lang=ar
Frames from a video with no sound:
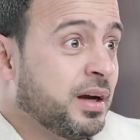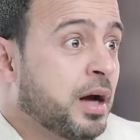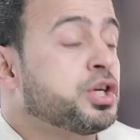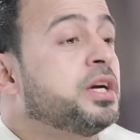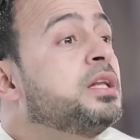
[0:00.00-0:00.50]

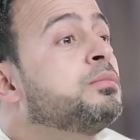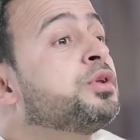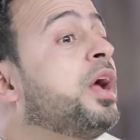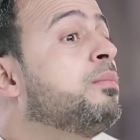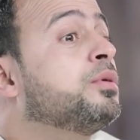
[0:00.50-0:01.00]
عشان كده
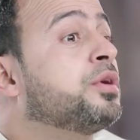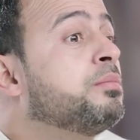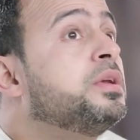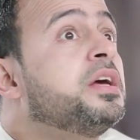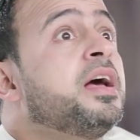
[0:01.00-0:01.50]
من رحمه
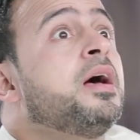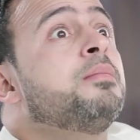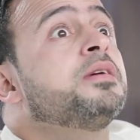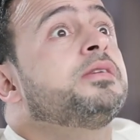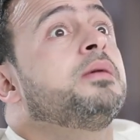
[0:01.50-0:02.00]
ربنا يا
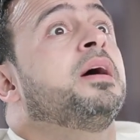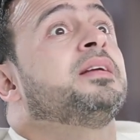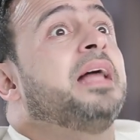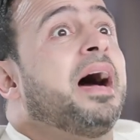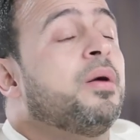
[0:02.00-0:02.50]
ما
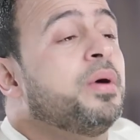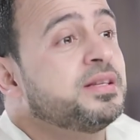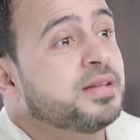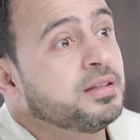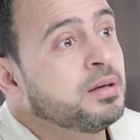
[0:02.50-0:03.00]
سمع
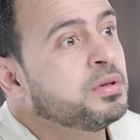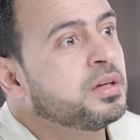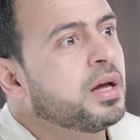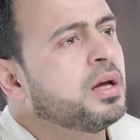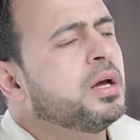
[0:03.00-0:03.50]
دعوات زي دي
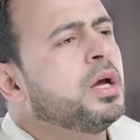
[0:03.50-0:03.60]
مننا